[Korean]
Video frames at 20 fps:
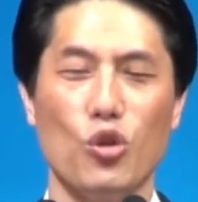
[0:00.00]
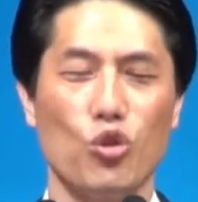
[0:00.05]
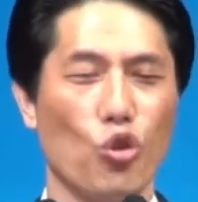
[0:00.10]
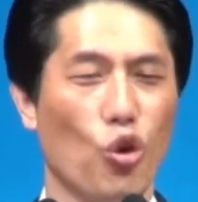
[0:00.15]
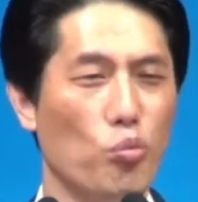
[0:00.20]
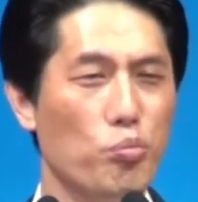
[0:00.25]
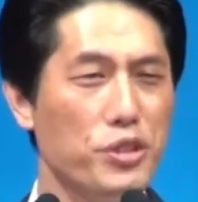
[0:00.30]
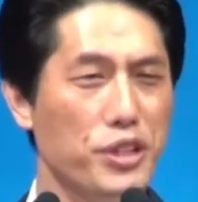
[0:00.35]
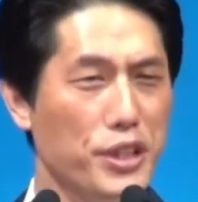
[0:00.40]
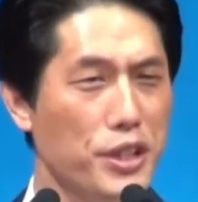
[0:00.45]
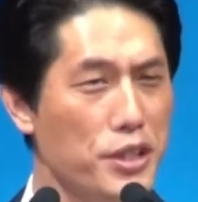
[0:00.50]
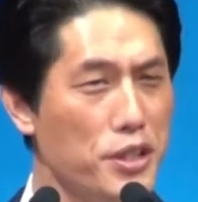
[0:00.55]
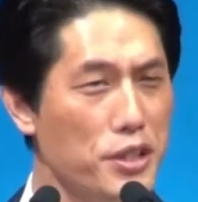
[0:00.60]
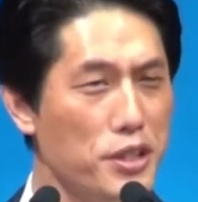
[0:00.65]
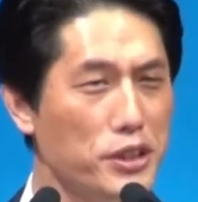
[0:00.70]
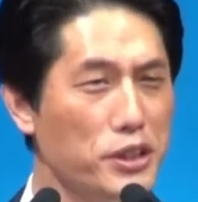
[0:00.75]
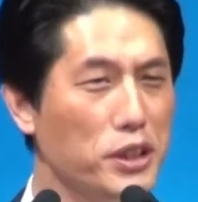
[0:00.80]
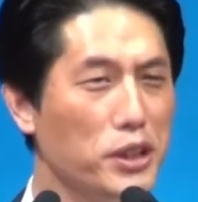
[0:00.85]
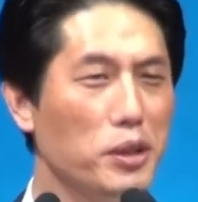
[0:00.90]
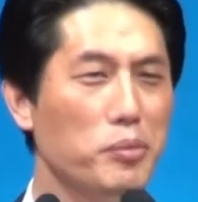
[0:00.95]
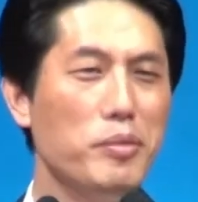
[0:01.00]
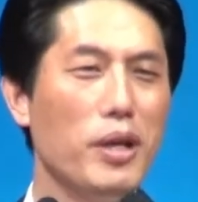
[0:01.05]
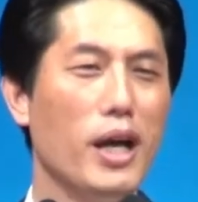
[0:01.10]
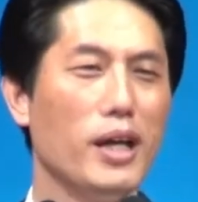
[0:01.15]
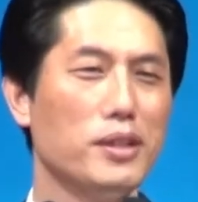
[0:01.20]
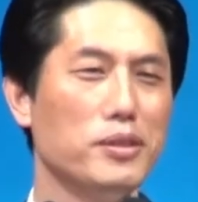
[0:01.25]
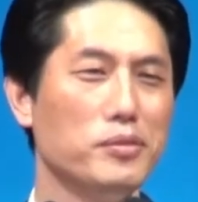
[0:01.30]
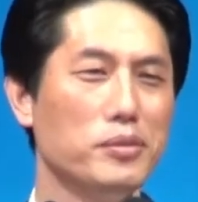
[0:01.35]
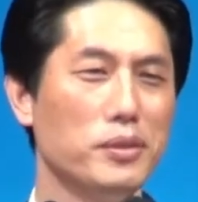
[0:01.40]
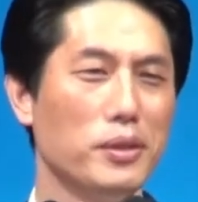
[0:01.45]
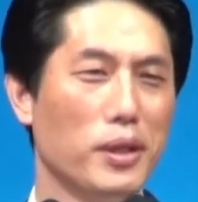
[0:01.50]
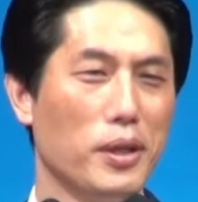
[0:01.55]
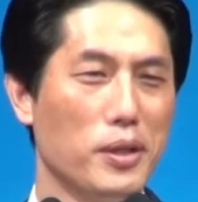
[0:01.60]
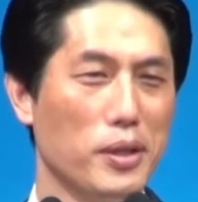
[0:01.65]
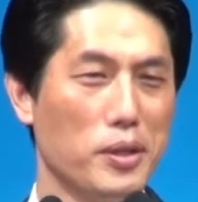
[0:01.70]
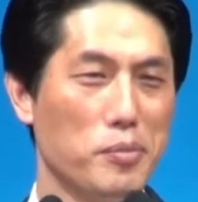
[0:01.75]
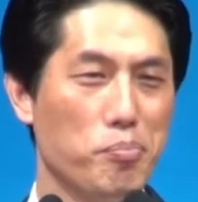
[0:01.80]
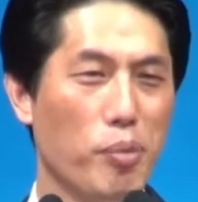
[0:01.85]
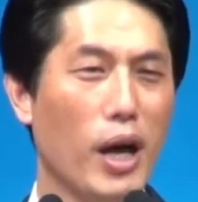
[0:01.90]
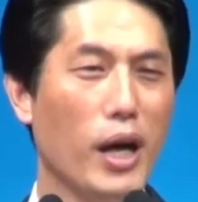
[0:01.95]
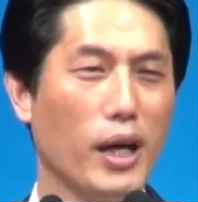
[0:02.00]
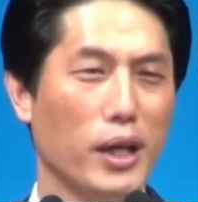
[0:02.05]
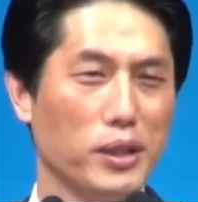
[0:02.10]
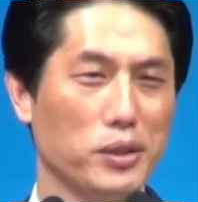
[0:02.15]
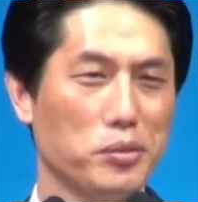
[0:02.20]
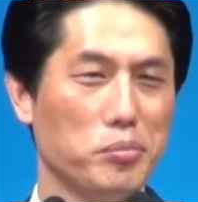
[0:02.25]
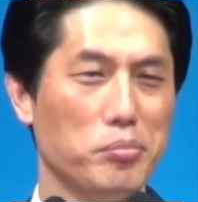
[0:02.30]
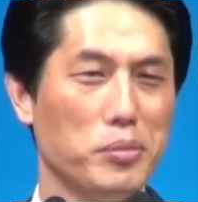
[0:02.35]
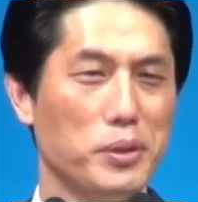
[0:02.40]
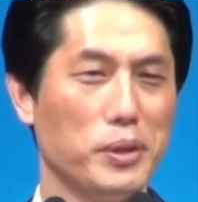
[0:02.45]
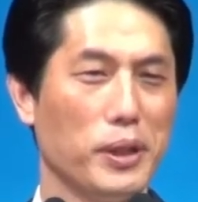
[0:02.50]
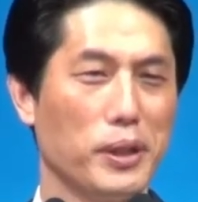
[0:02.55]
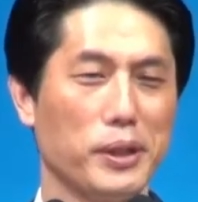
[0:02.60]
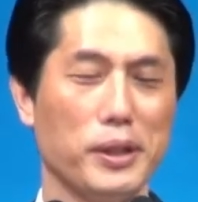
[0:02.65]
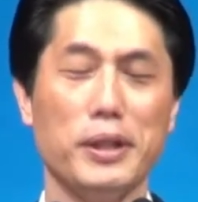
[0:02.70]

공부 열심히 하는 파가 있습니다.